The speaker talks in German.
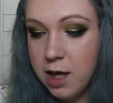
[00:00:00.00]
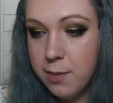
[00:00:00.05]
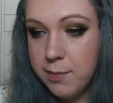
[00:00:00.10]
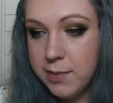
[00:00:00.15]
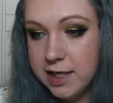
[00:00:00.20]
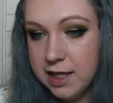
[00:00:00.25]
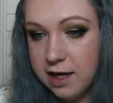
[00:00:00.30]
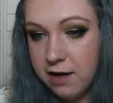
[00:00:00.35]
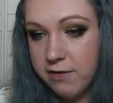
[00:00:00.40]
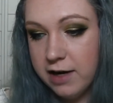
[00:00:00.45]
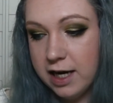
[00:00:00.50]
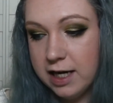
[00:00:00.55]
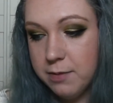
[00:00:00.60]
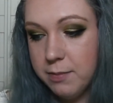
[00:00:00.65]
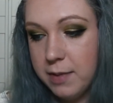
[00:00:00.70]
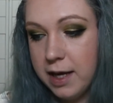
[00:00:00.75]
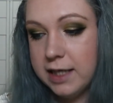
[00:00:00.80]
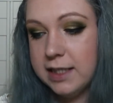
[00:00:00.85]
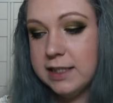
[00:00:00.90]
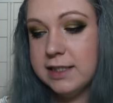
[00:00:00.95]
Mittlerweile
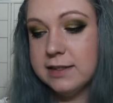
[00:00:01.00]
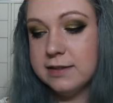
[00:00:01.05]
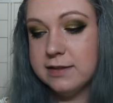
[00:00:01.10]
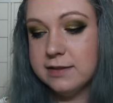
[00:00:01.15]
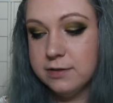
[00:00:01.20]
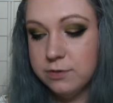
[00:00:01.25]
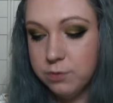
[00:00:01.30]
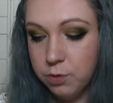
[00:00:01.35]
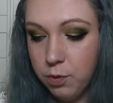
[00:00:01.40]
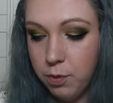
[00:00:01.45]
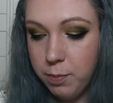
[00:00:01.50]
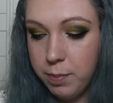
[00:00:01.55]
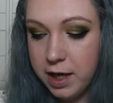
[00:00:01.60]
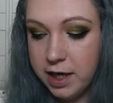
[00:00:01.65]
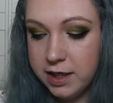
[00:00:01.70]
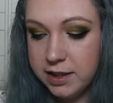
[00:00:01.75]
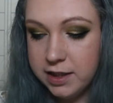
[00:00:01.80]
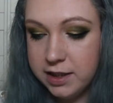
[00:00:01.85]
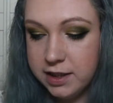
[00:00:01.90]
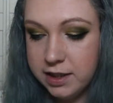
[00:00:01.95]
mache ich das so
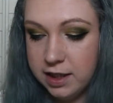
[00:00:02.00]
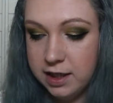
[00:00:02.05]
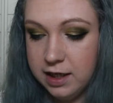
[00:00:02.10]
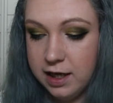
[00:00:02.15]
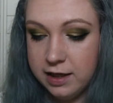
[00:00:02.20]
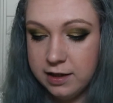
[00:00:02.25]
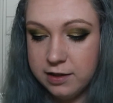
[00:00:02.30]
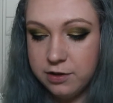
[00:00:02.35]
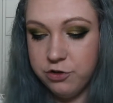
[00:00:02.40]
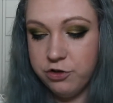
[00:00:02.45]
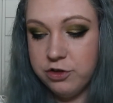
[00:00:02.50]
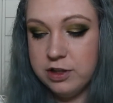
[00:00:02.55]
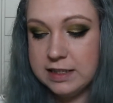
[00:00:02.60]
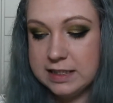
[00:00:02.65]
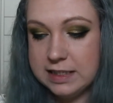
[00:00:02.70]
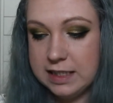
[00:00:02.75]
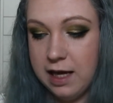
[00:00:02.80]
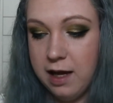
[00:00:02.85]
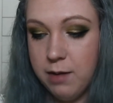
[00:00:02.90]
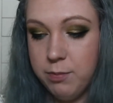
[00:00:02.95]
bei den elektrischen
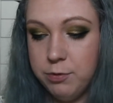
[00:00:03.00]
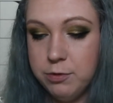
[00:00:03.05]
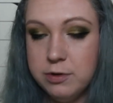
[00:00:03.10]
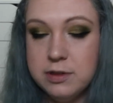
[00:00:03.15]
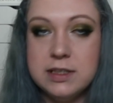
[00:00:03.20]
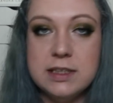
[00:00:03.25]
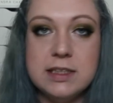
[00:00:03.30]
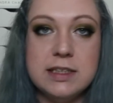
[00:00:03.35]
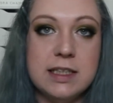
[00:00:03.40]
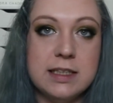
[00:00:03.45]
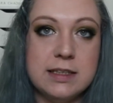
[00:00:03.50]
Zahnbürsten,